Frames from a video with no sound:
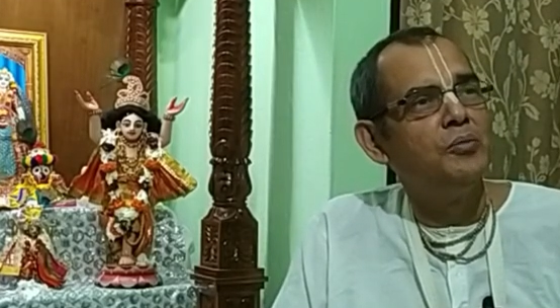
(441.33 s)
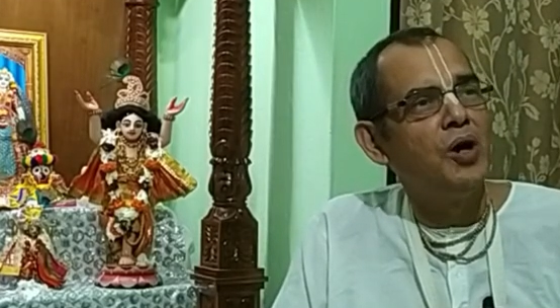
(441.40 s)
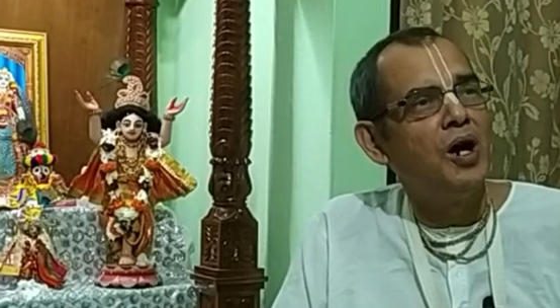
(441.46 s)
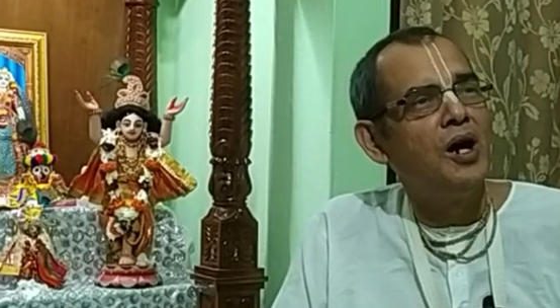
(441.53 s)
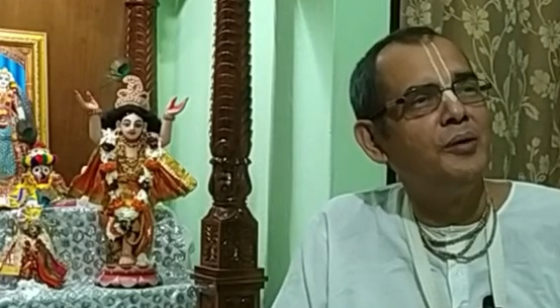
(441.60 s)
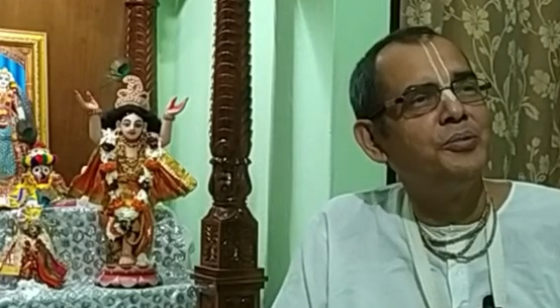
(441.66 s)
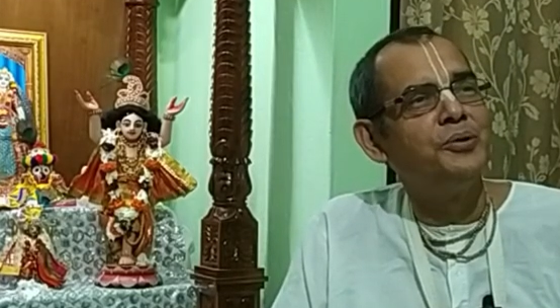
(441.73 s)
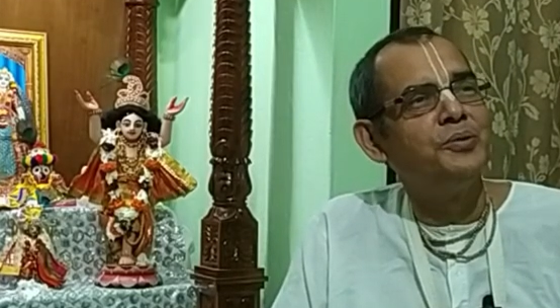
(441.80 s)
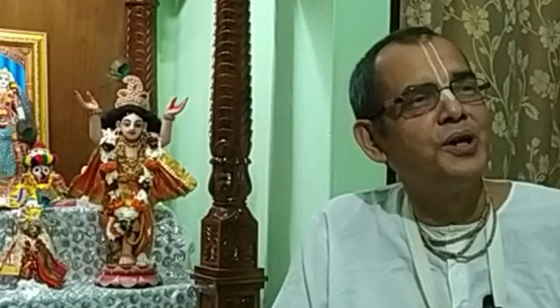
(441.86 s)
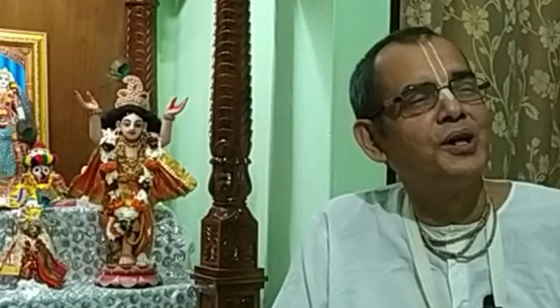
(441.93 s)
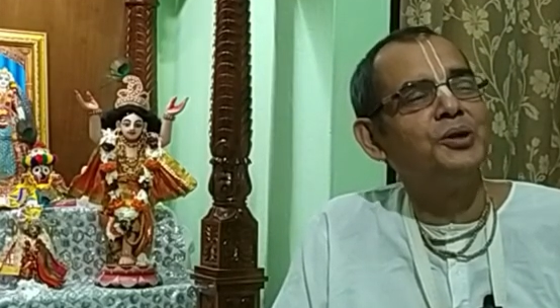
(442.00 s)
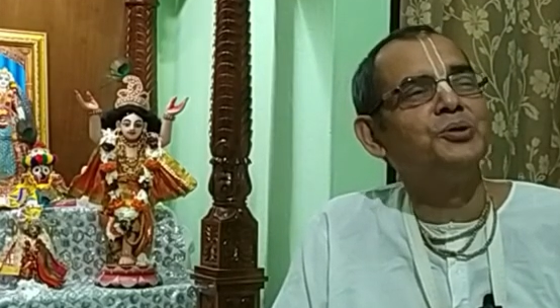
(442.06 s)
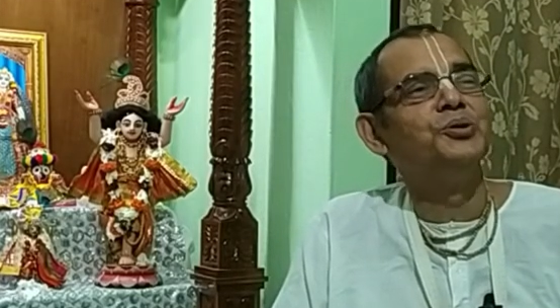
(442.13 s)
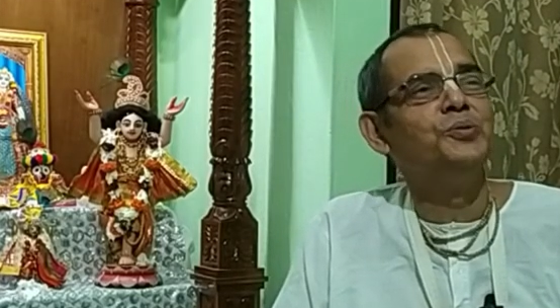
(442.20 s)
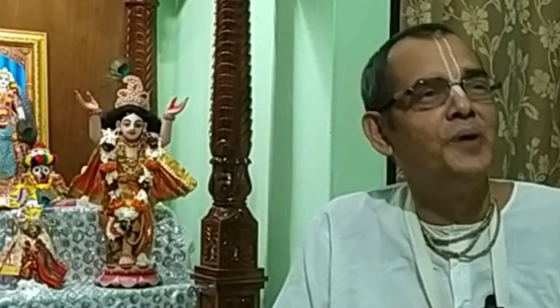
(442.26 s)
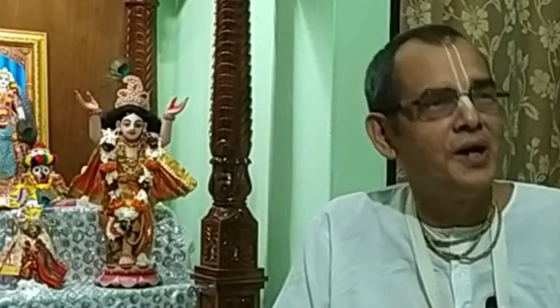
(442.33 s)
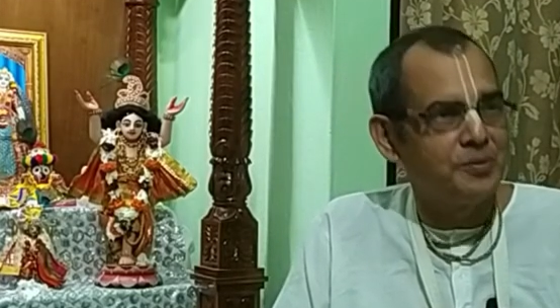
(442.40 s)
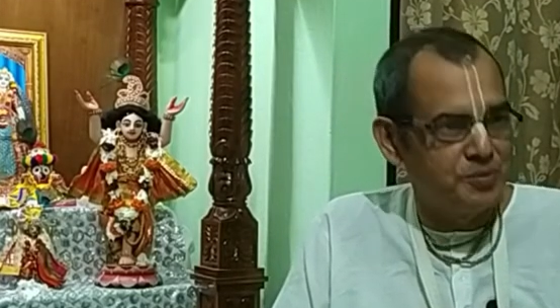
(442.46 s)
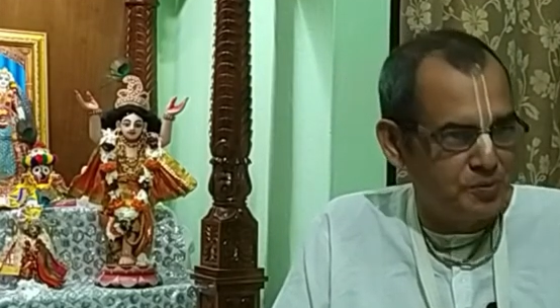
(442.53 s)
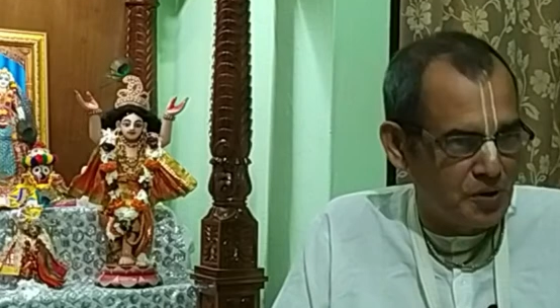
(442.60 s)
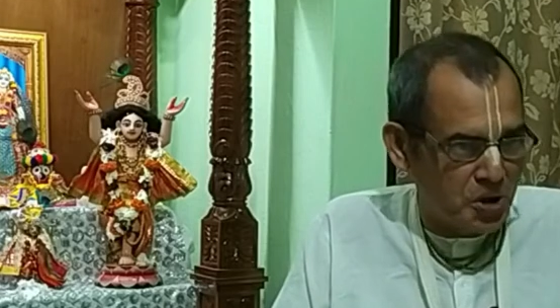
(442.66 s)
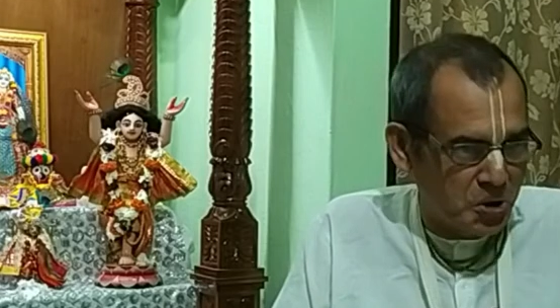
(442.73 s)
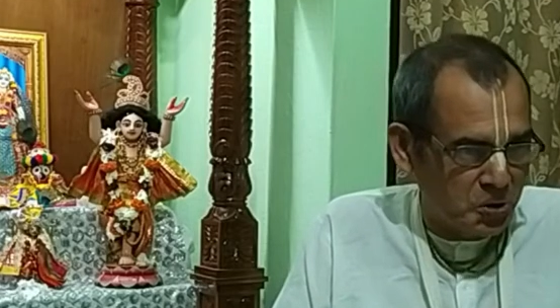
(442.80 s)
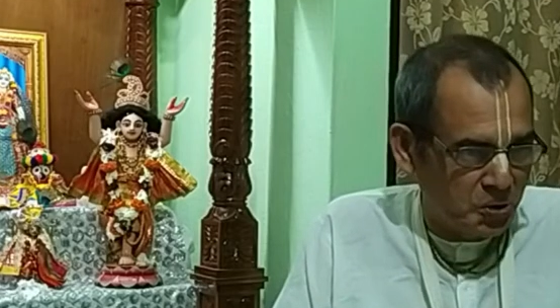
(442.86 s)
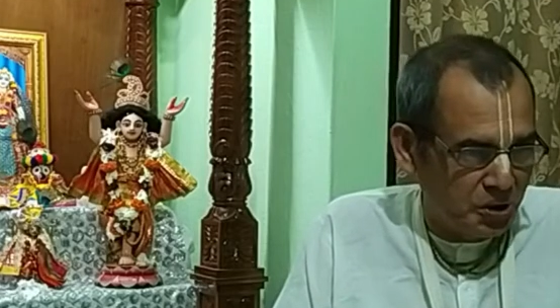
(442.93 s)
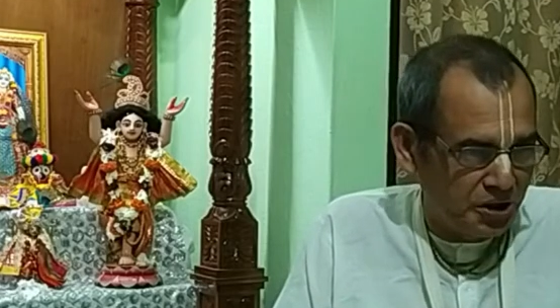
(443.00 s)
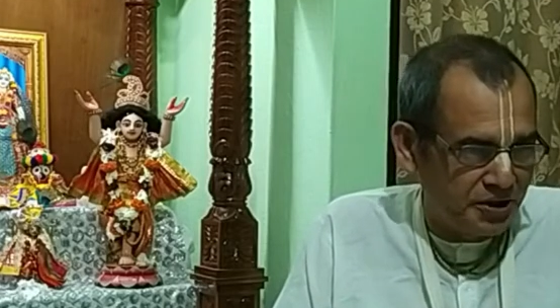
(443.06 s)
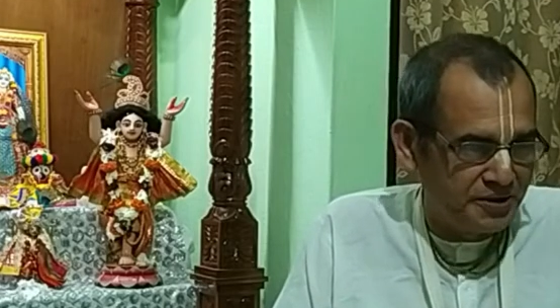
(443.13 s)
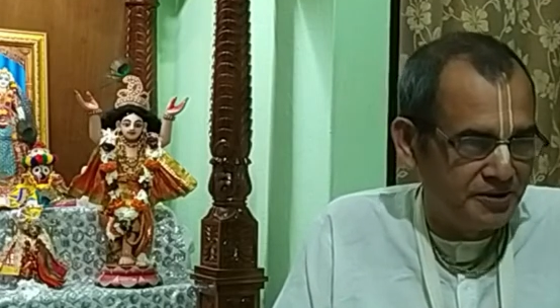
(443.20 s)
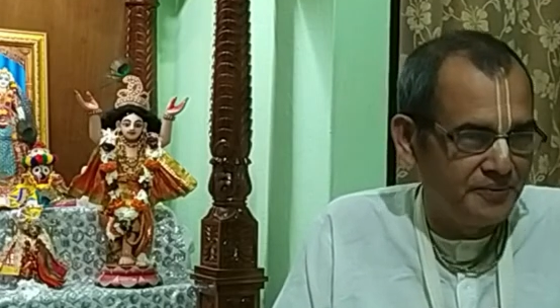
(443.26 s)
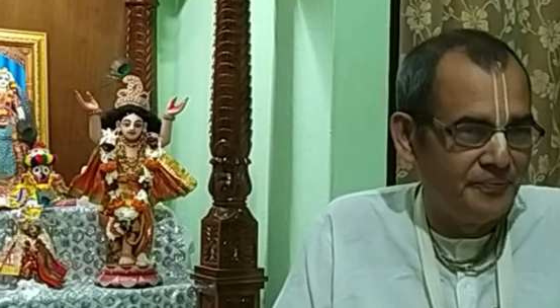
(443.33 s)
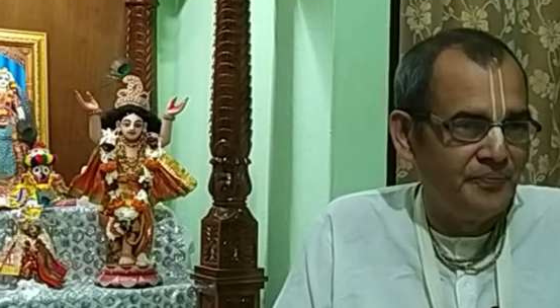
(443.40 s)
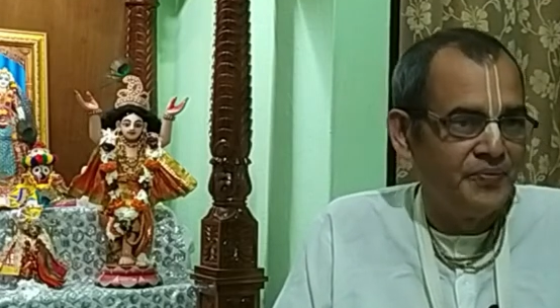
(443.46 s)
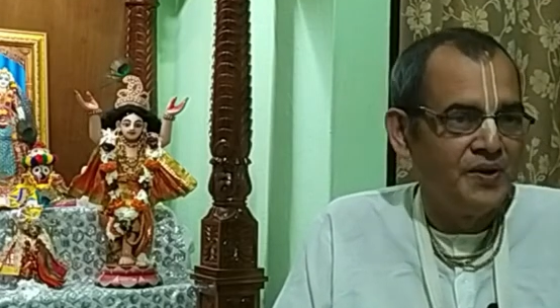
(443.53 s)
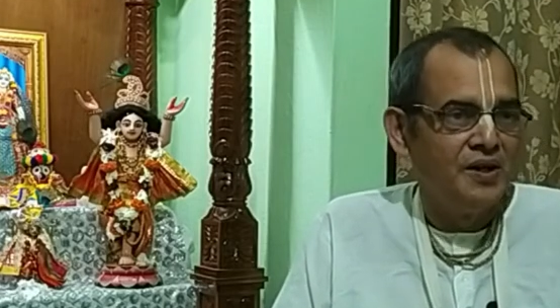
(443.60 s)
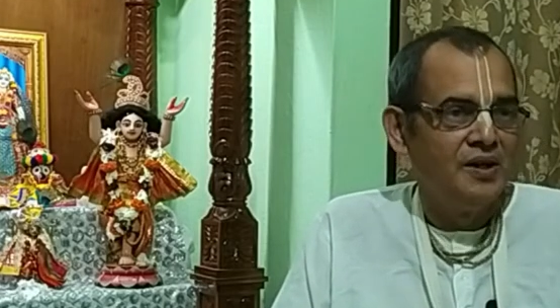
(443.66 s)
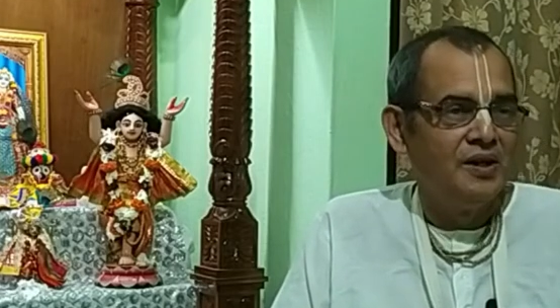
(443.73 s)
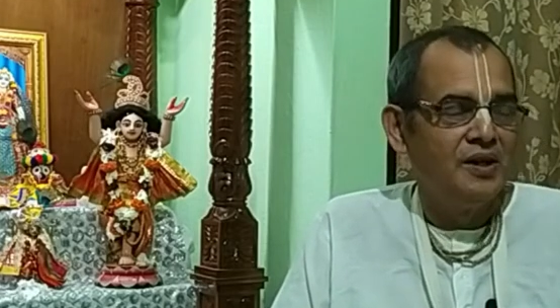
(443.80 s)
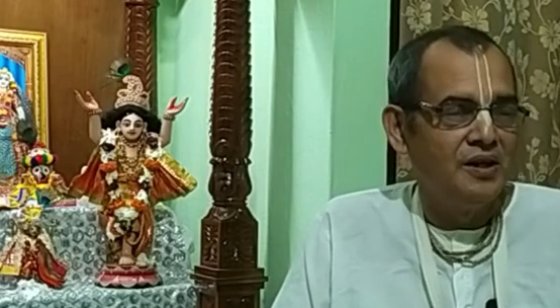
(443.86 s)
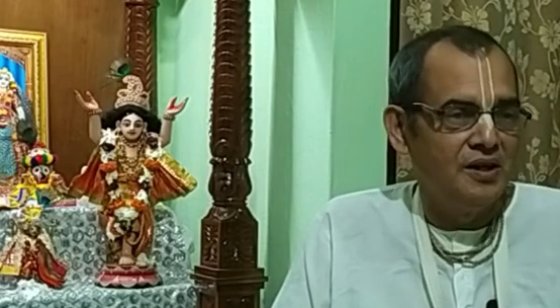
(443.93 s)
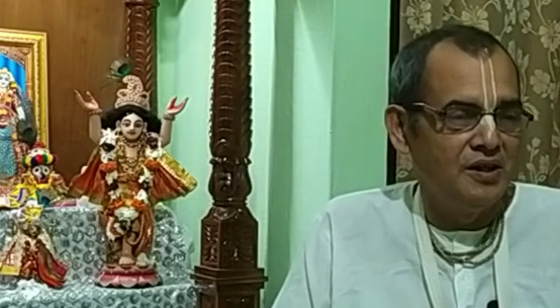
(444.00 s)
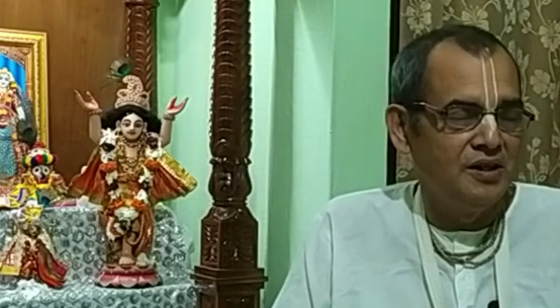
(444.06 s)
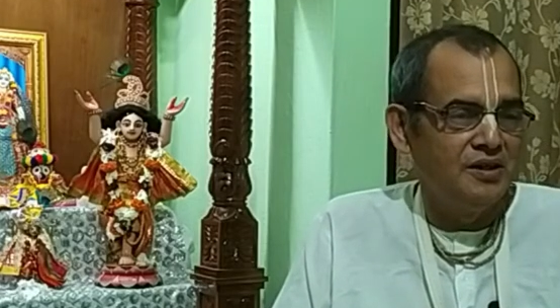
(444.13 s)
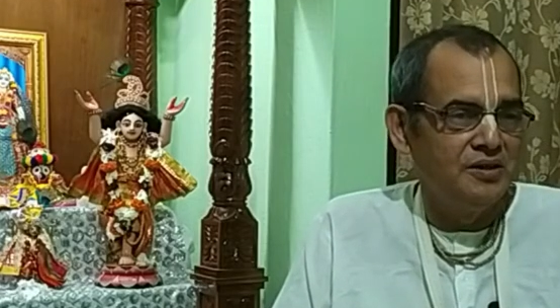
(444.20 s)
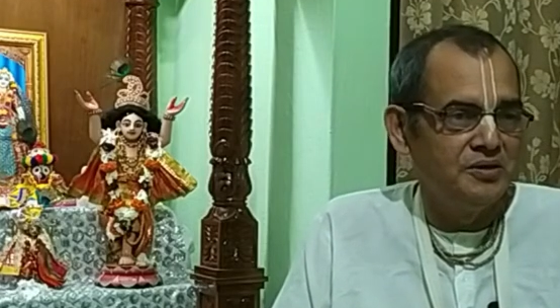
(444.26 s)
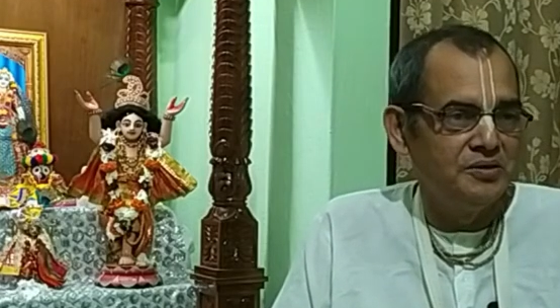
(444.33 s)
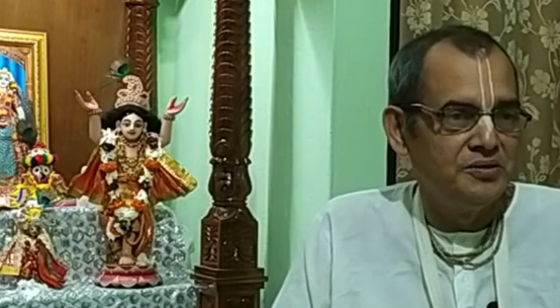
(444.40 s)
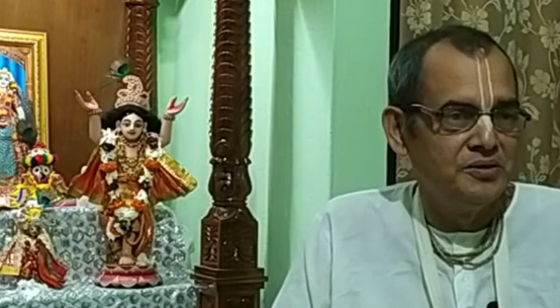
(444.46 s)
মহাপ্রভু কেন দুবার বিবাহ করলেন হ্যাঁ